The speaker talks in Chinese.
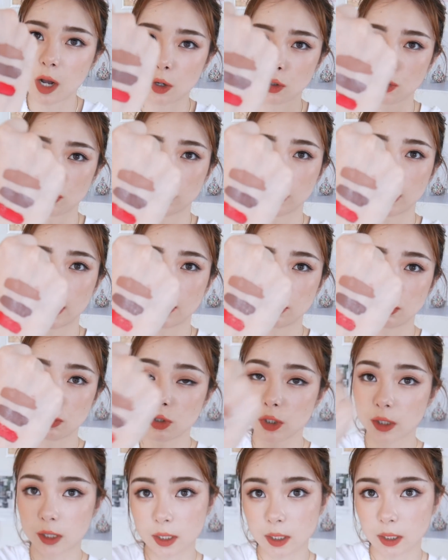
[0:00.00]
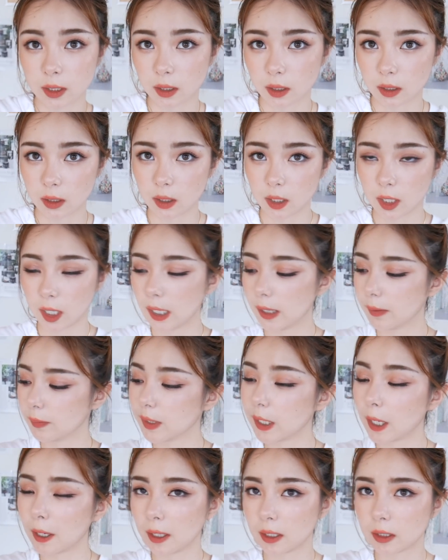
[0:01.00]
么好说的了，就是一个 很
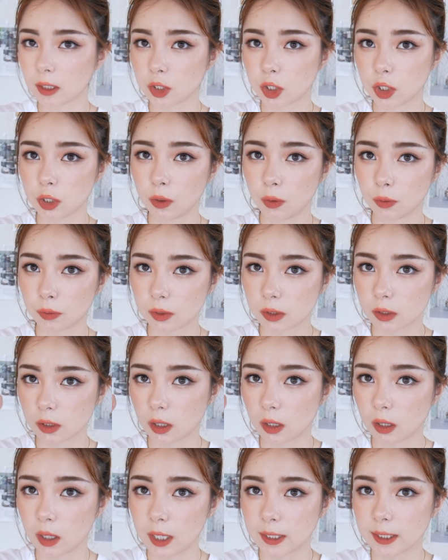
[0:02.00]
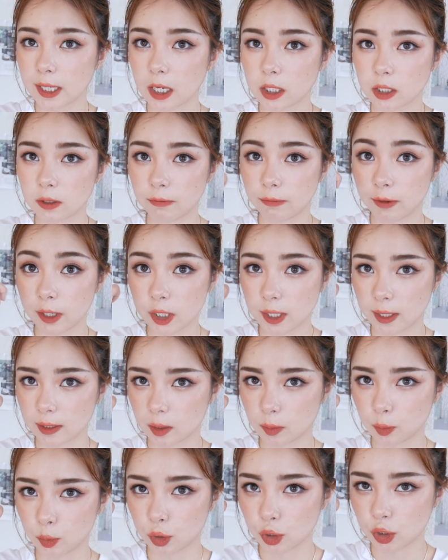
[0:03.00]
漂亮的正红色，但是非常
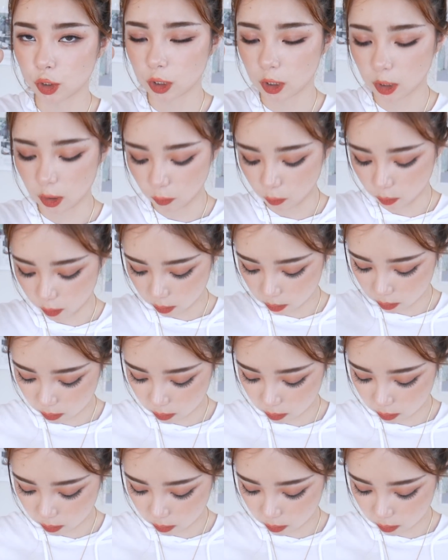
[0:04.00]
的不适合我。